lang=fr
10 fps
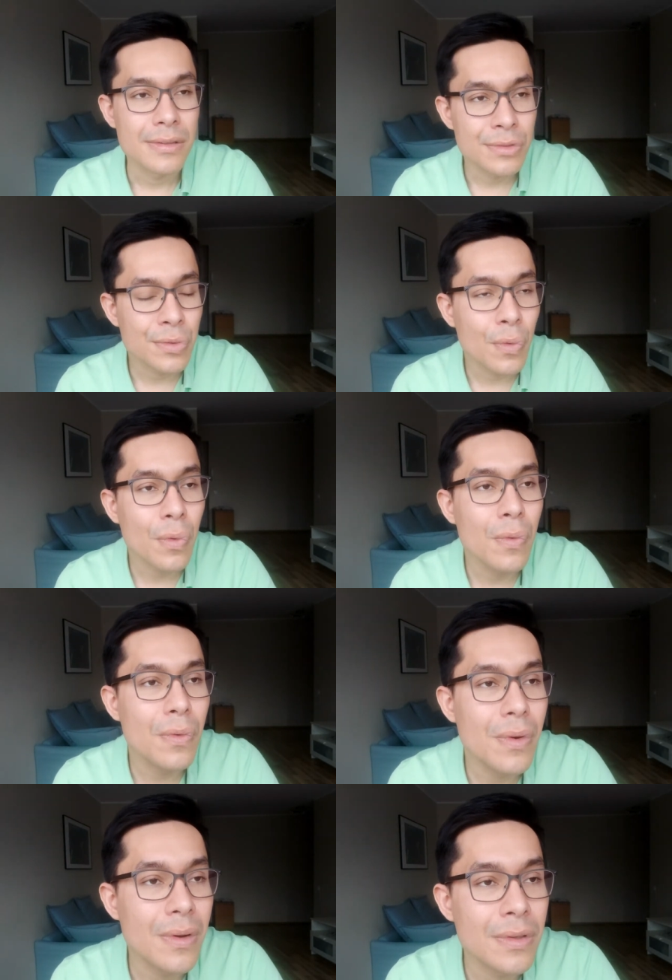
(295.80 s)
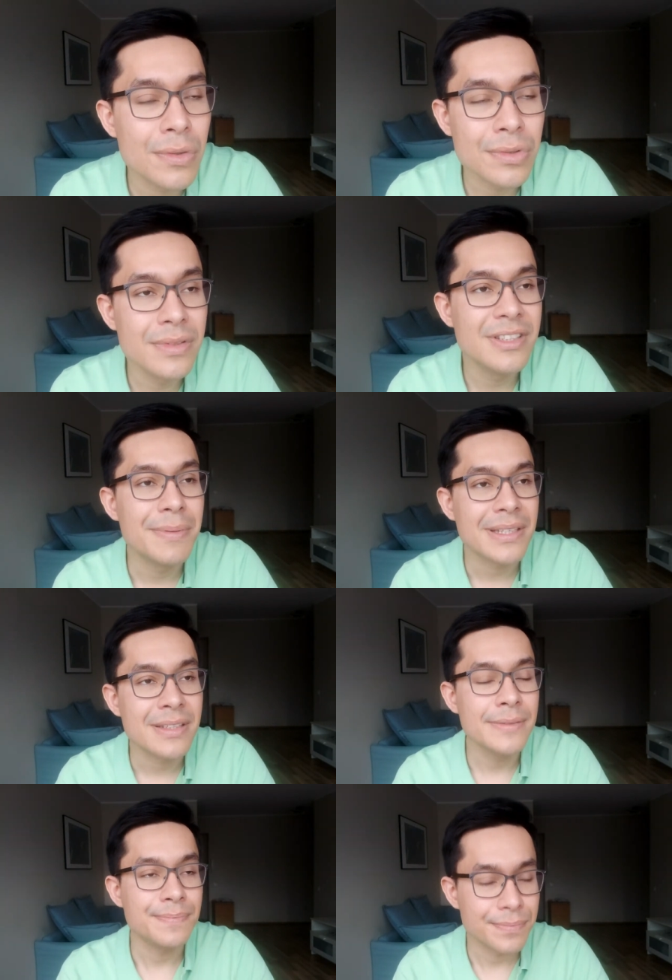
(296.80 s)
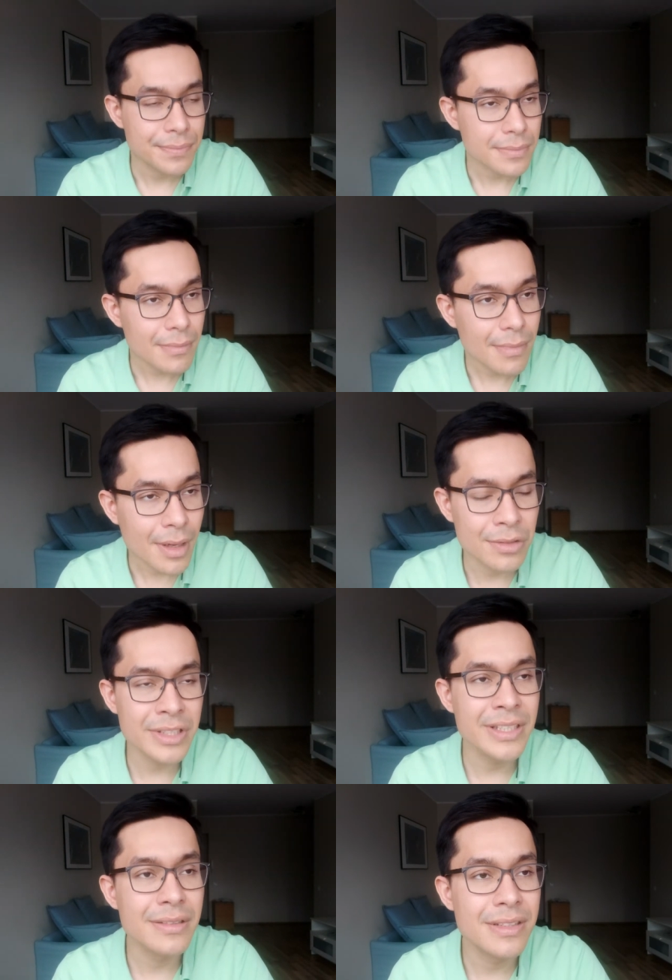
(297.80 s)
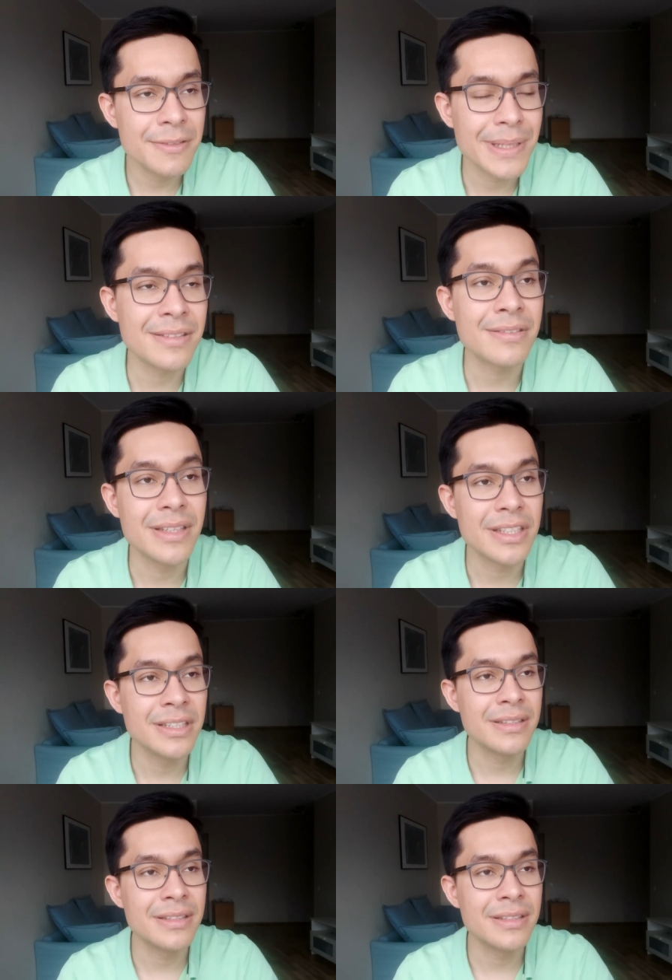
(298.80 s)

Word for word: trop, se disperser. Quand je dis disperser son énergie,